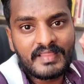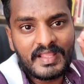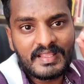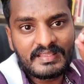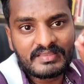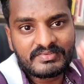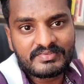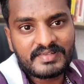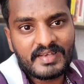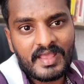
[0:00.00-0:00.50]
அந்த
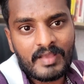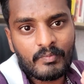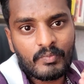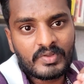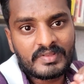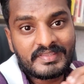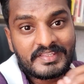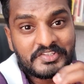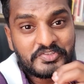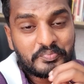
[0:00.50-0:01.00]
இஸ்லாம்
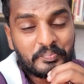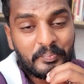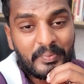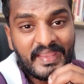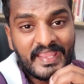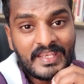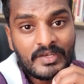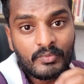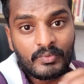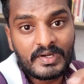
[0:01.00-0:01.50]
வந்து
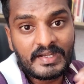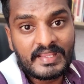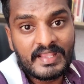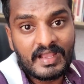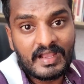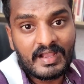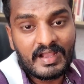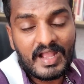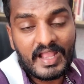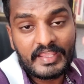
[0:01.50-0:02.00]
ஸ்பெயின்
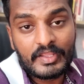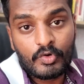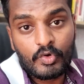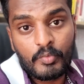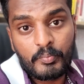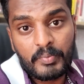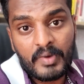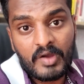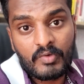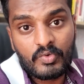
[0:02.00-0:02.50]
வழியாக
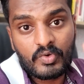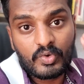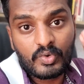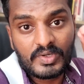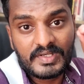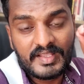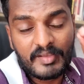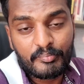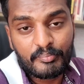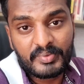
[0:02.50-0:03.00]

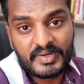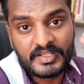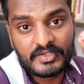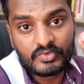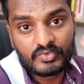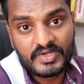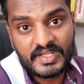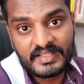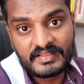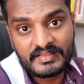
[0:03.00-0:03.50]
ஐரோப்பாவுக்குள் எப்படி
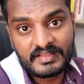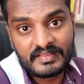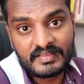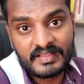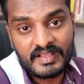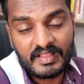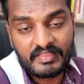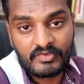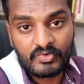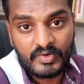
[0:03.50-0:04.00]
நுழைந்தது
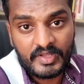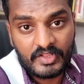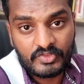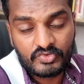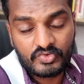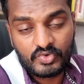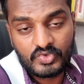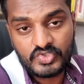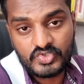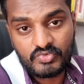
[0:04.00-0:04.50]
அதனுடைய
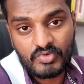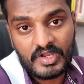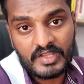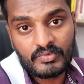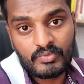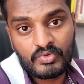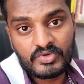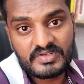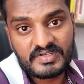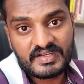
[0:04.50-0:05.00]

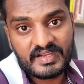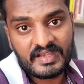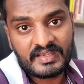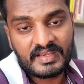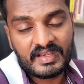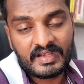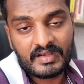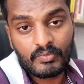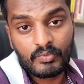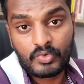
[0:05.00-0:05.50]
தோற்றுவாய்
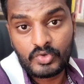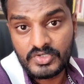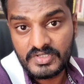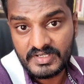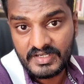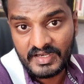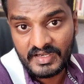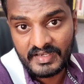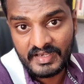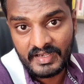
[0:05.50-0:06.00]
ஊற்றுக்கண் என்
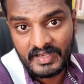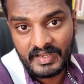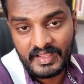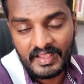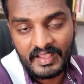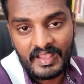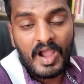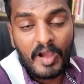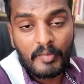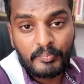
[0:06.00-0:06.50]
ஊற்றுக்கண் என்ன
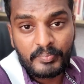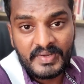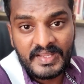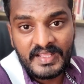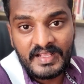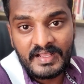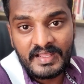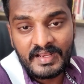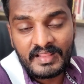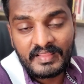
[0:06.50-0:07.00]

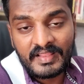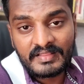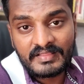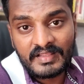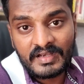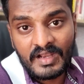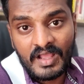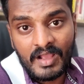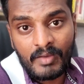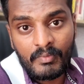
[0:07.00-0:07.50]
அப்படிங்கிறத
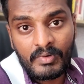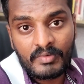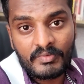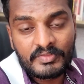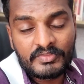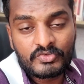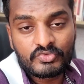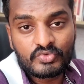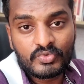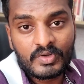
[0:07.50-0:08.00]
இந்த நாவல்
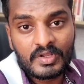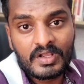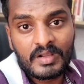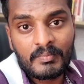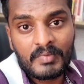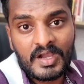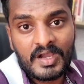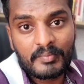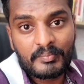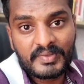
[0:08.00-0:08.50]
வந்து
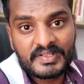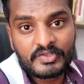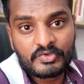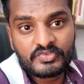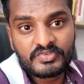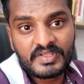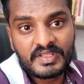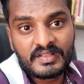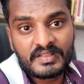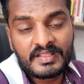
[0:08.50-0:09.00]
சுருக்கமாக பதிவு
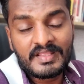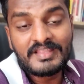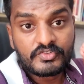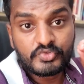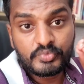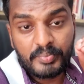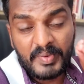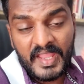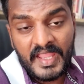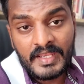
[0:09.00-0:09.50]
செய்து
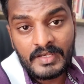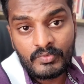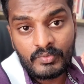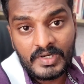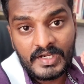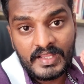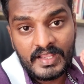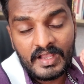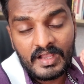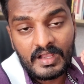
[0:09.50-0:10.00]
ஸ்பெயின்
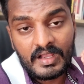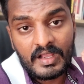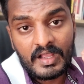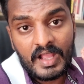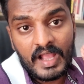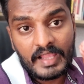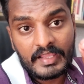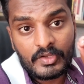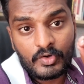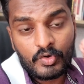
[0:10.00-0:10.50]
வழியாக
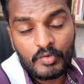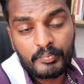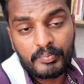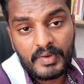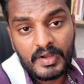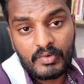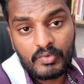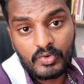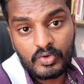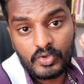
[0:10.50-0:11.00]

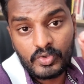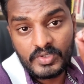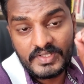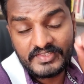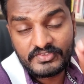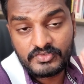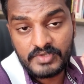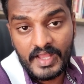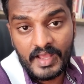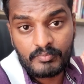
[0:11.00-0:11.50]
ஐரோப்பாவுக்குள்
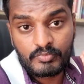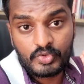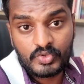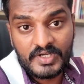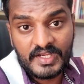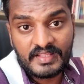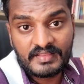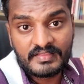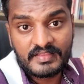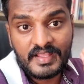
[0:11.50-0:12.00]
இஸ்லாம்
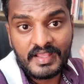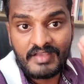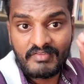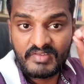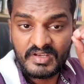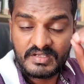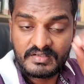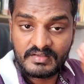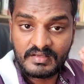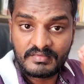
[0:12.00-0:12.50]
நுழைந்த
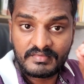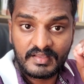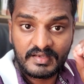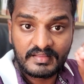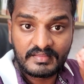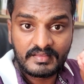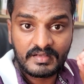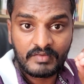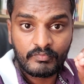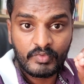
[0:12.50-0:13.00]
வெற்றி
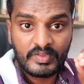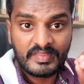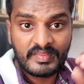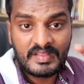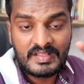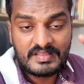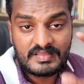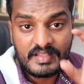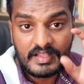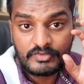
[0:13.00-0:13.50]
சரித்திரம்
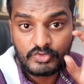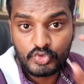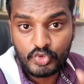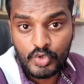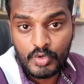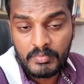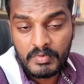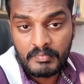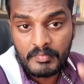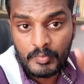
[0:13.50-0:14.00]
வந்து
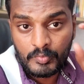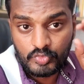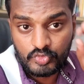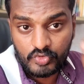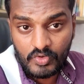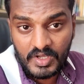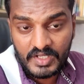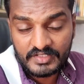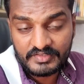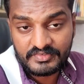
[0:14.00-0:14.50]
தத்ரூபமும்
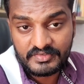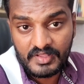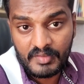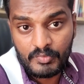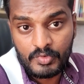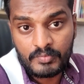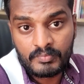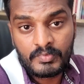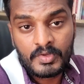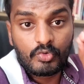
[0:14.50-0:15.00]

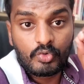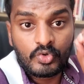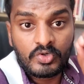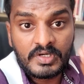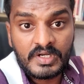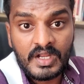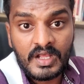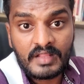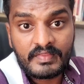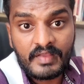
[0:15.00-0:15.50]
சுவாரஸ்யமும்
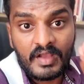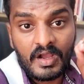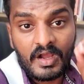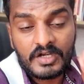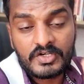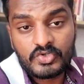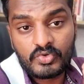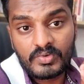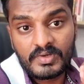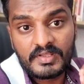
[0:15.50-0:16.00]
குன்றாத
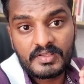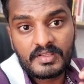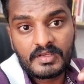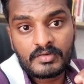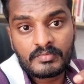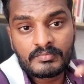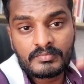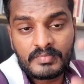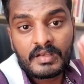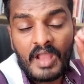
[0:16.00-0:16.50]

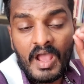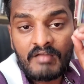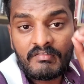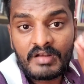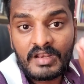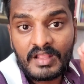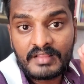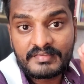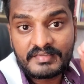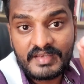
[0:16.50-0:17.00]
ஆற்றொழுக்கிலும்
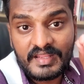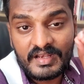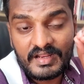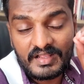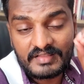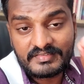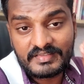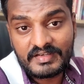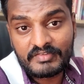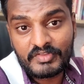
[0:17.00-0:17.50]
நாவலாசிரியர்
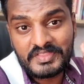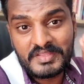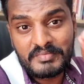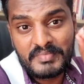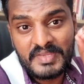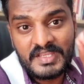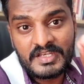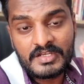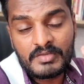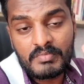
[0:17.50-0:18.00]
ஹசன் வந்து
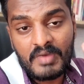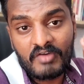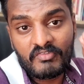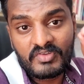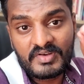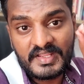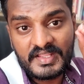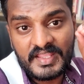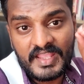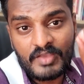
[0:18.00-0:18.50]
மீண்டும்
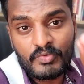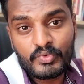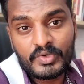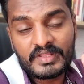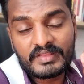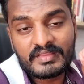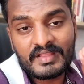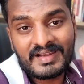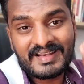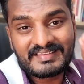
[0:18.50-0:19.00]
அவருக்கே
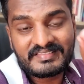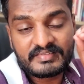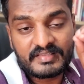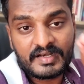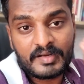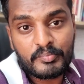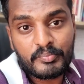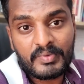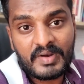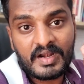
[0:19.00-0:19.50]
உரித்தான
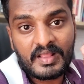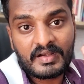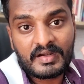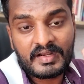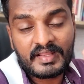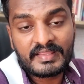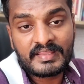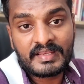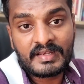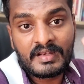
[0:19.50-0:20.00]
சிறப்பான
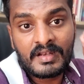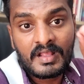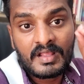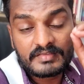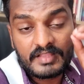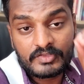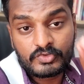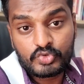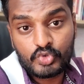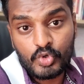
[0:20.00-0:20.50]
நடையில்
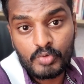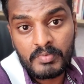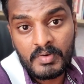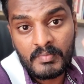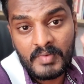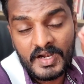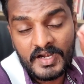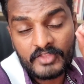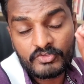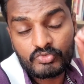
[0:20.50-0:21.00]

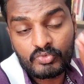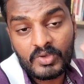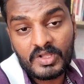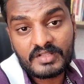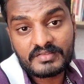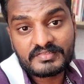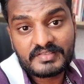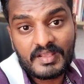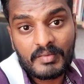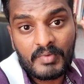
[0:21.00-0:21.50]
தத்ரூபமான
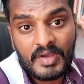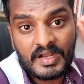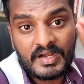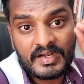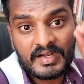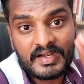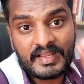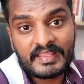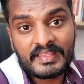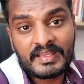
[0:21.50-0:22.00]
சுவாரஸ்யமான
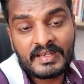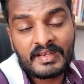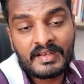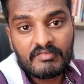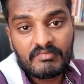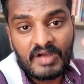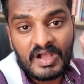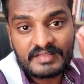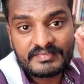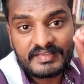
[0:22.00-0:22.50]
நடையில்
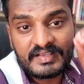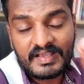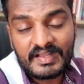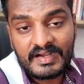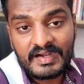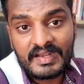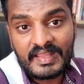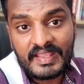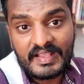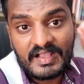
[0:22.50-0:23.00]

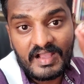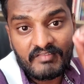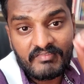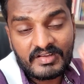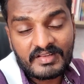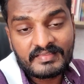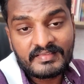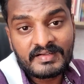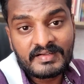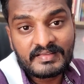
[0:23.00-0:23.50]
வாசகர்களை
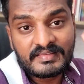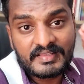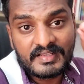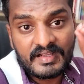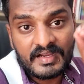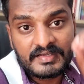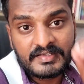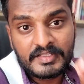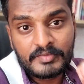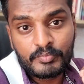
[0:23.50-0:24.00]

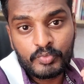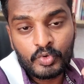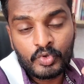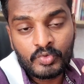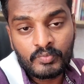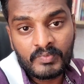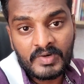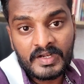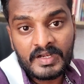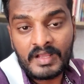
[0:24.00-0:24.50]
கவர்ந்திழுத்து கட்டி
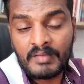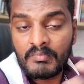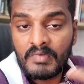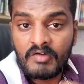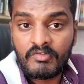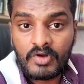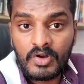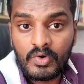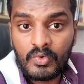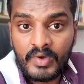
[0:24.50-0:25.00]
போடும் வண்ணம்
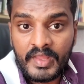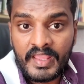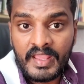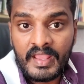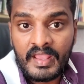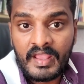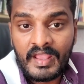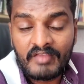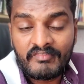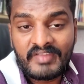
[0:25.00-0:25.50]
அவர்களுடைய
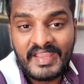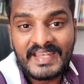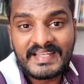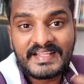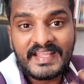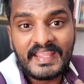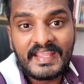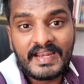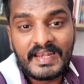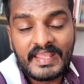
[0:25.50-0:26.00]

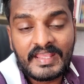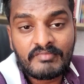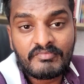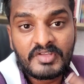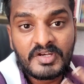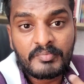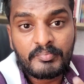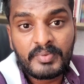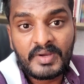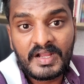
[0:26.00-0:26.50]
வேட்கைகளையும்
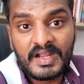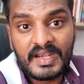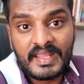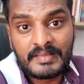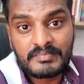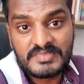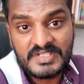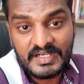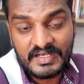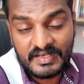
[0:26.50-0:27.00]

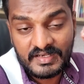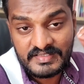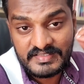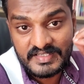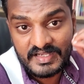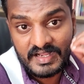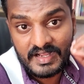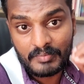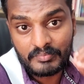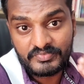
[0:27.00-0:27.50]
விருப்பங்களையும்
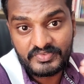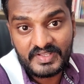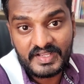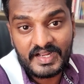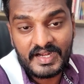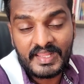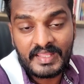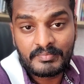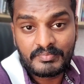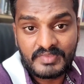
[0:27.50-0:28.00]
ஜனரஞ்சக
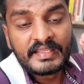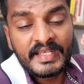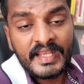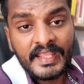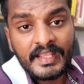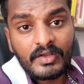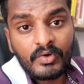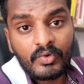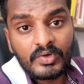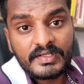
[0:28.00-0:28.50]
அம்சங்களையும்
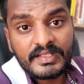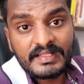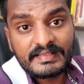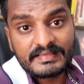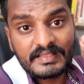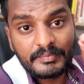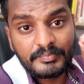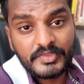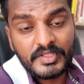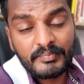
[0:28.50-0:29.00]

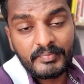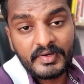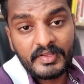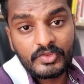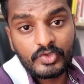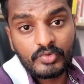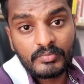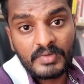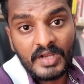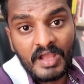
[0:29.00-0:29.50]
கோட்டில்
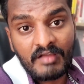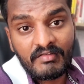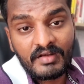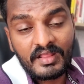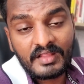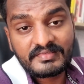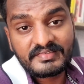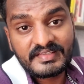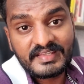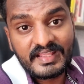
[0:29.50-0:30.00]
திருப்திப்படுத்தும்
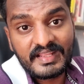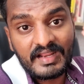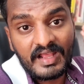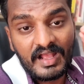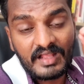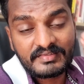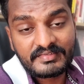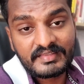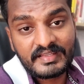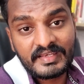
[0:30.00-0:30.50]
நாவலாசிரியர்
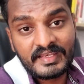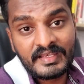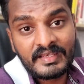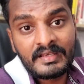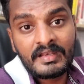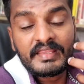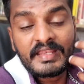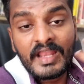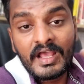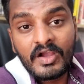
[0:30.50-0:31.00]
ஹசனின்
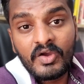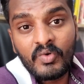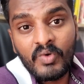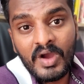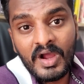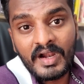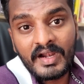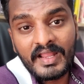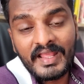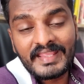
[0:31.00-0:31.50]

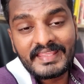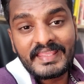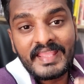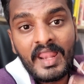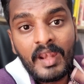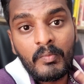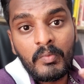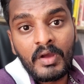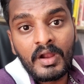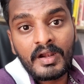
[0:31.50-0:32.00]
இலகுவான
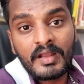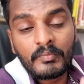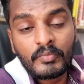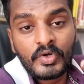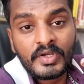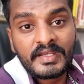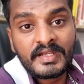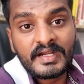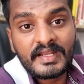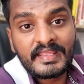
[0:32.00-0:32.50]
இயல்பான
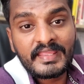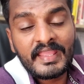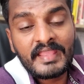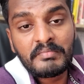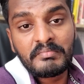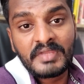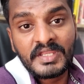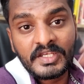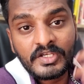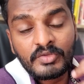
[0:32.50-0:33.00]
மொழிநடையை
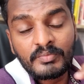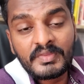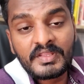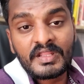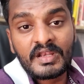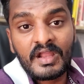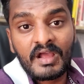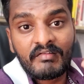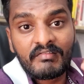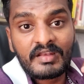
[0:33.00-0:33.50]
மீண்டும்
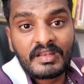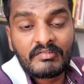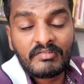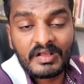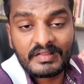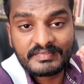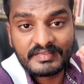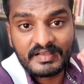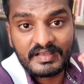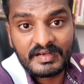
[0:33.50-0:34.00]
இந்த நாவலில்
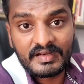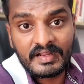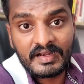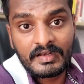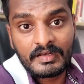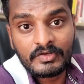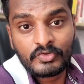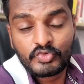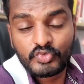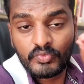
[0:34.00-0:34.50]

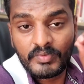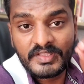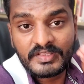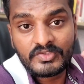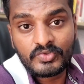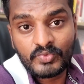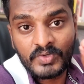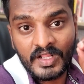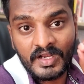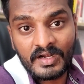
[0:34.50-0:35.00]
வாசகர்கள்
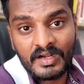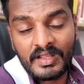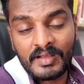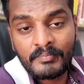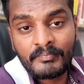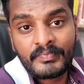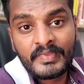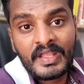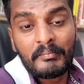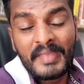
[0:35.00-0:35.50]
சுவைத்து
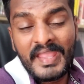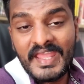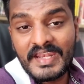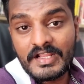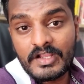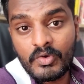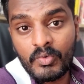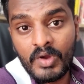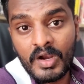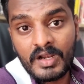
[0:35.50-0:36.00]
உணரலாம்
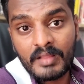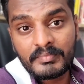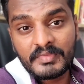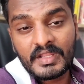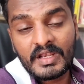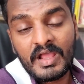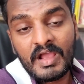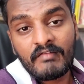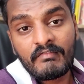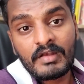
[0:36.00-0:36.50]
மேற்கு வானம்
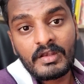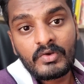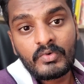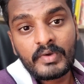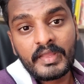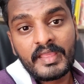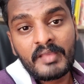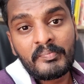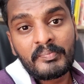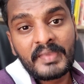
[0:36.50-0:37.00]
இந்த
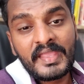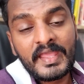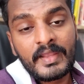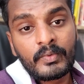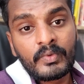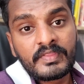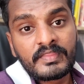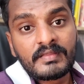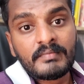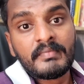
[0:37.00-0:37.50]
நாவலினுடைய
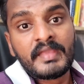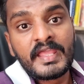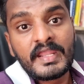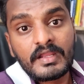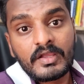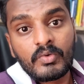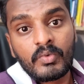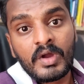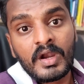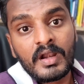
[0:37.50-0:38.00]
பேர் வந்து
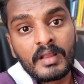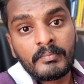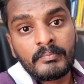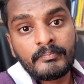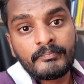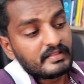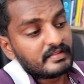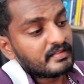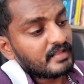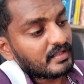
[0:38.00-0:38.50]
மேற்கு வானம்
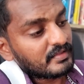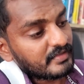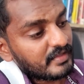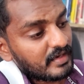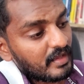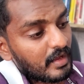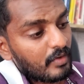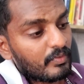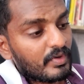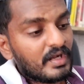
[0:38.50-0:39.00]
இதுதான்
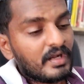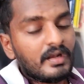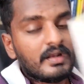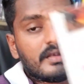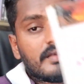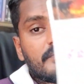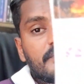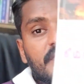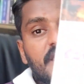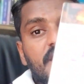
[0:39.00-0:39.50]
இந்த நாவல்
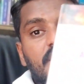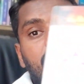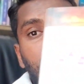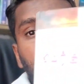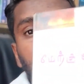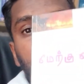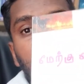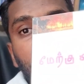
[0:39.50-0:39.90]
மேற்கு